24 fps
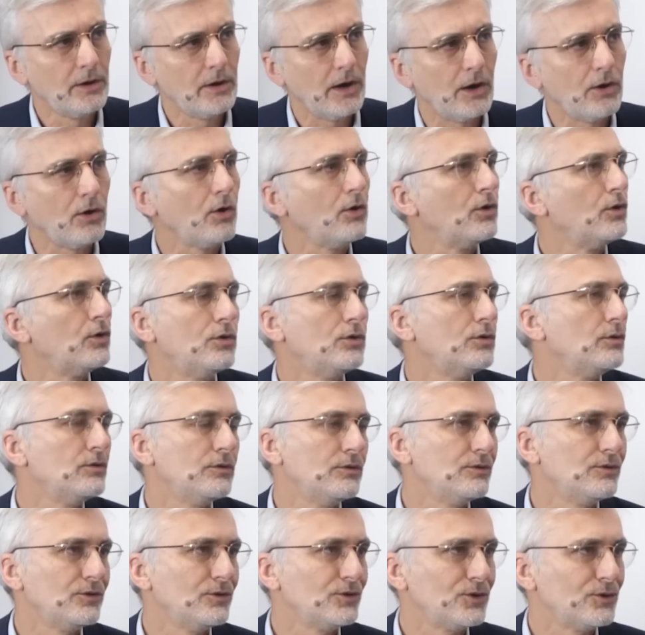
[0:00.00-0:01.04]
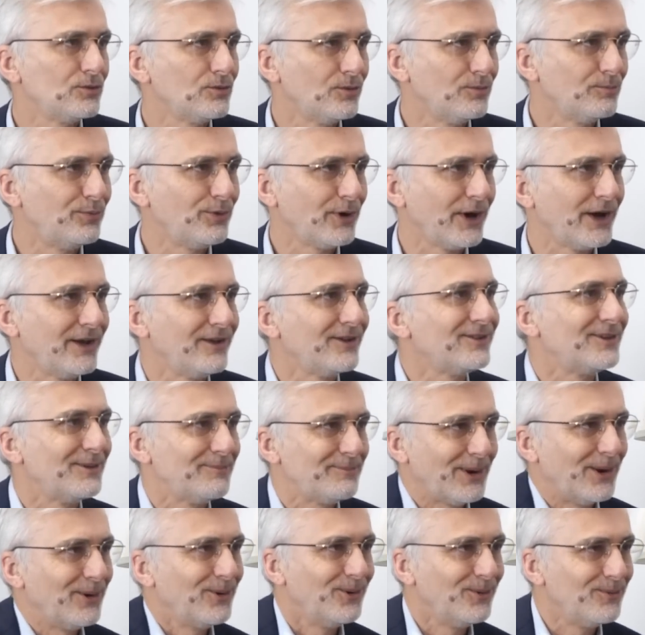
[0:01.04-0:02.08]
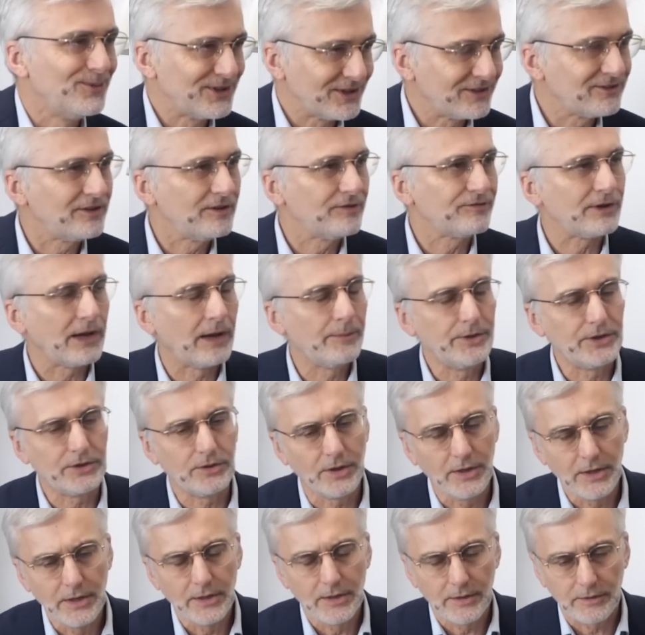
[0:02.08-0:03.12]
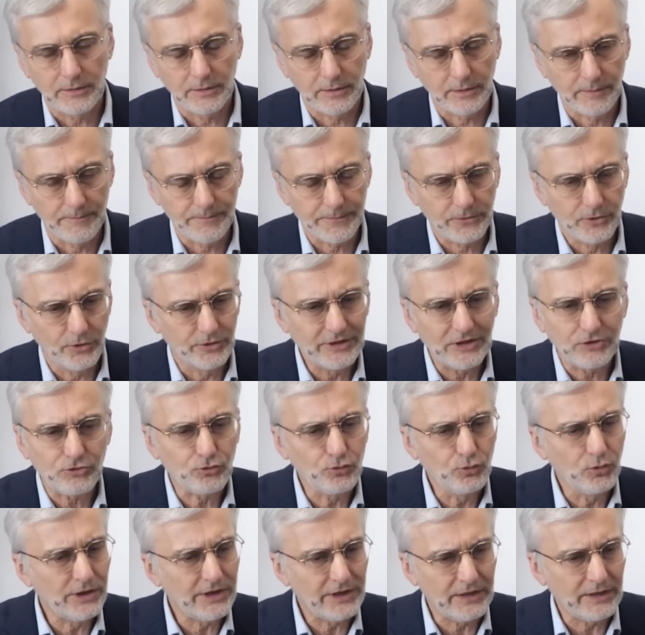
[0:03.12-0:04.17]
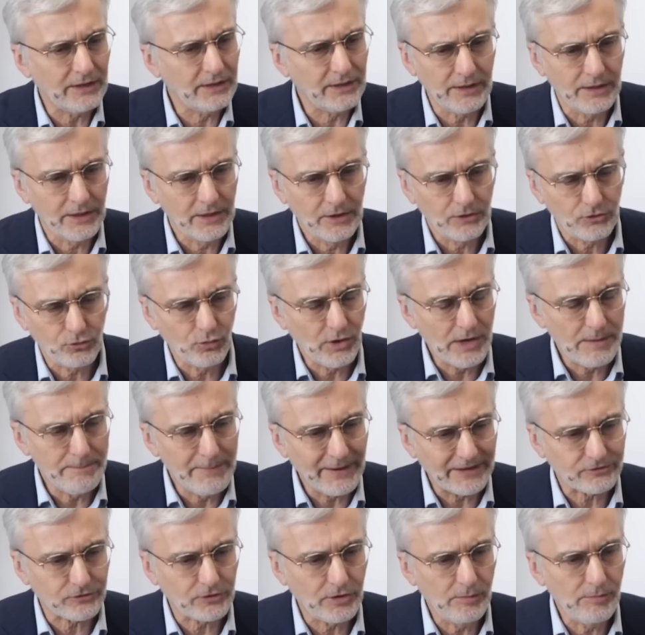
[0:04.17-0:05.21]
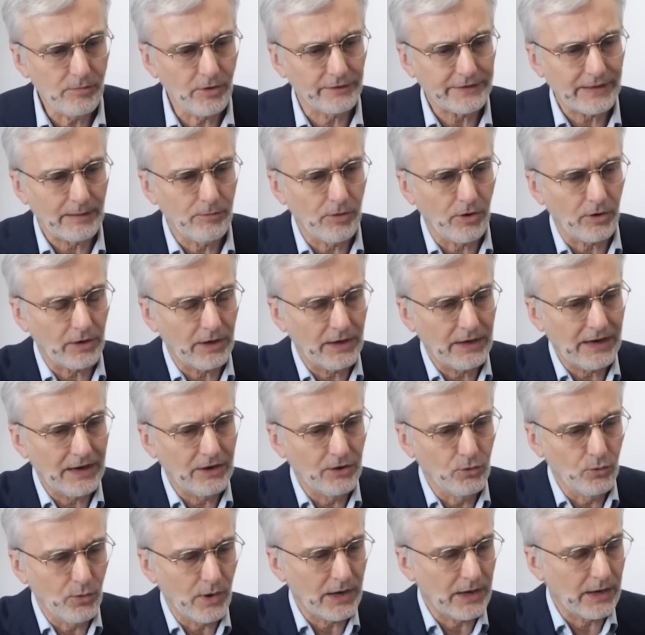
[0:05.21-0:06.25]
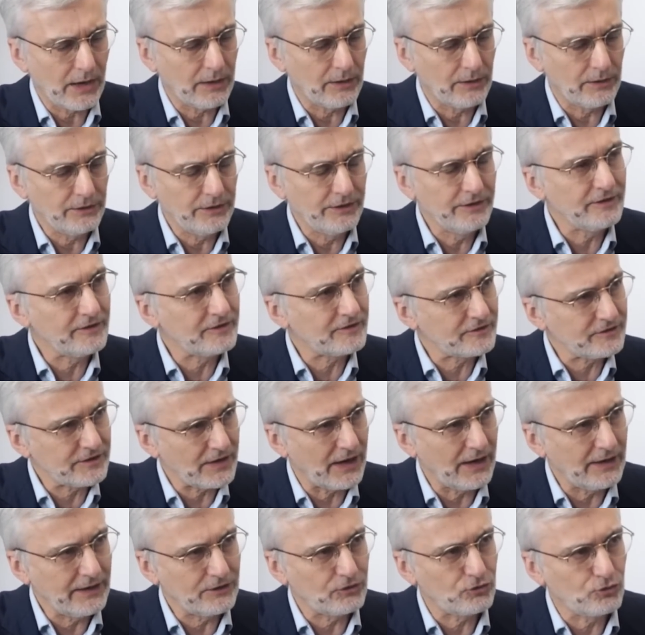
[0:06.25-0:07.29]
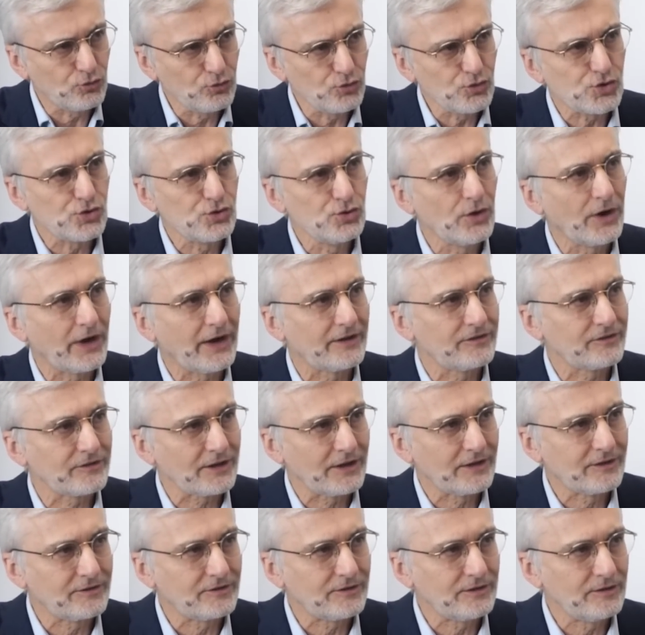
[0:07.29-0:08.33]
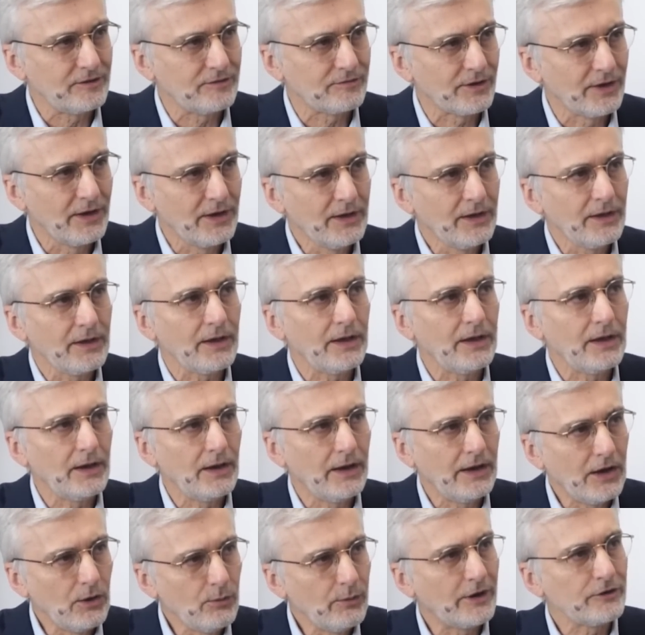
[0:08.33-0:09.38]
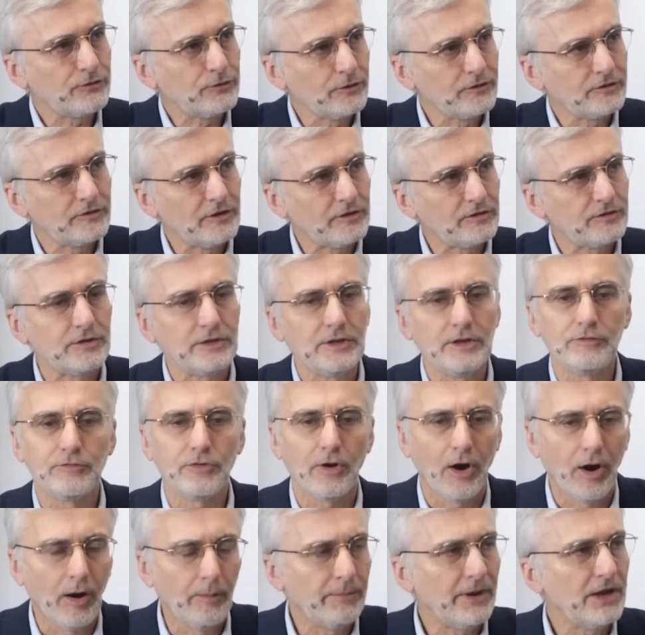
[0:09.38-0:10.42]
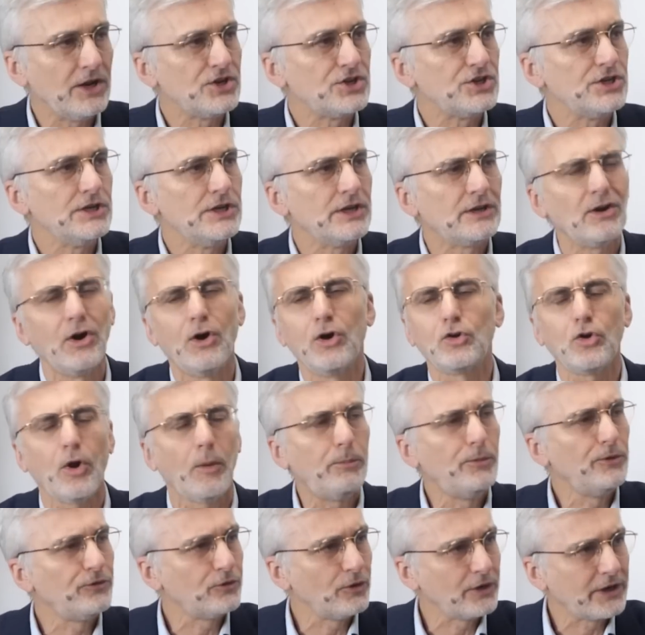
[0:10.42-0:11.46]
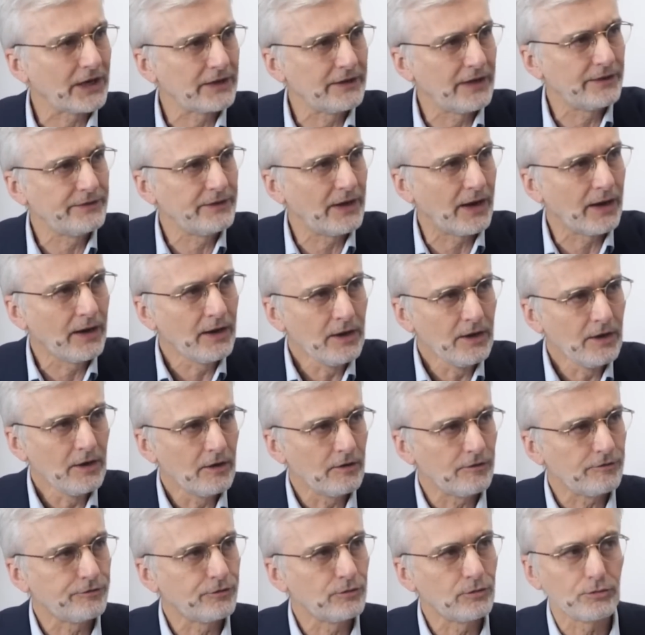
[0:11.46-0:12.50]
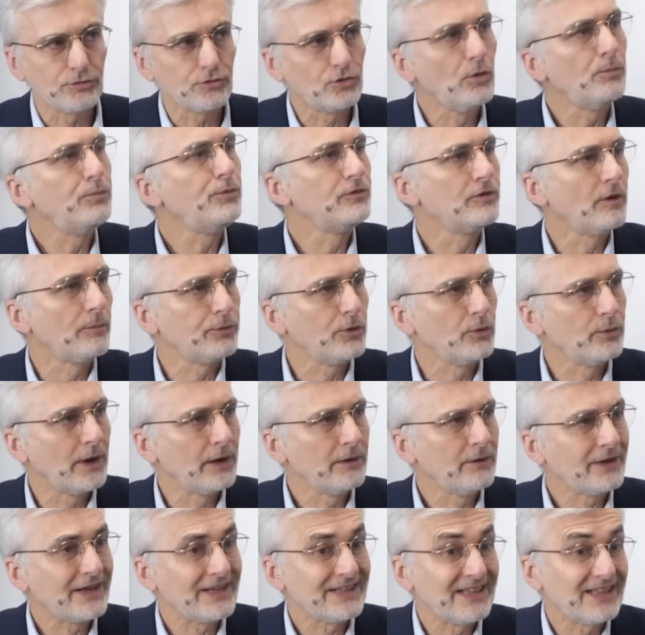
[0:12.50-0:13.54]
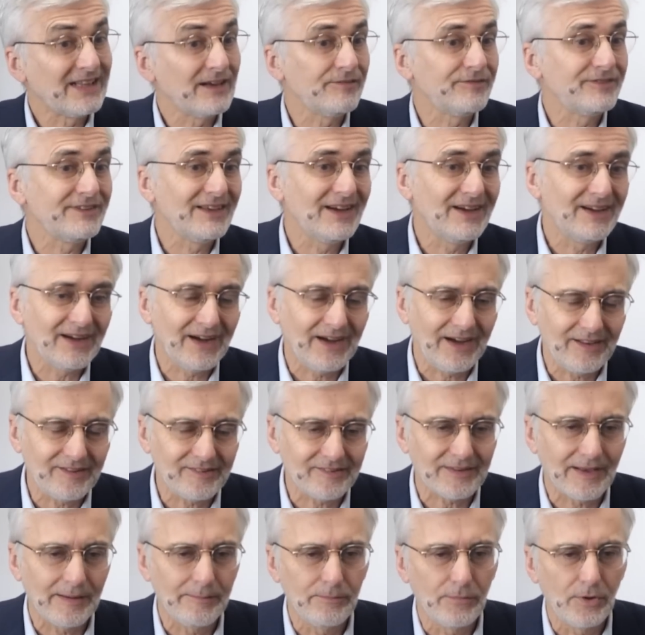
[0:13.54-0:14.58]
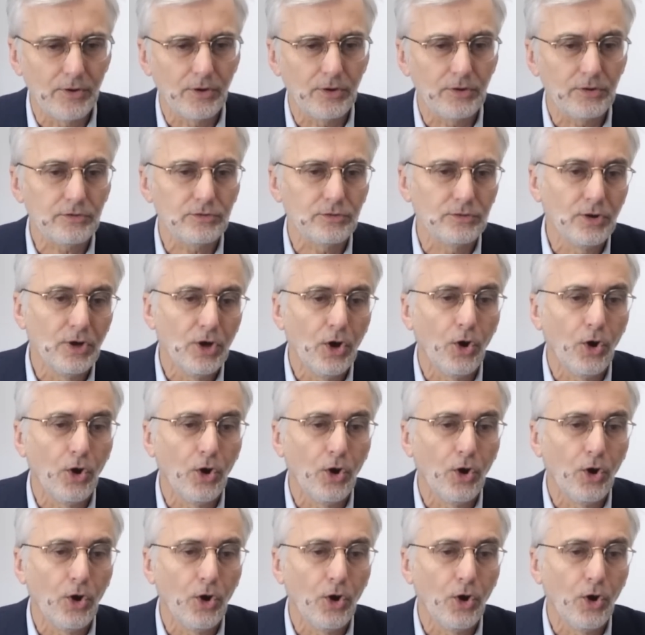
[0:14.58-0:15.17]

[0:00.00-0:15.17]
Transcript: Alors, euh, on pourrait, c'est pas l'objectif là, mais de euh, donner tous les, tous les basculements. D'abord, la loi initiale est toujours restrictive et les lois successives en Belgique, encore plus au Canada, vont de plus en plus loin. Le Canada vient récemment de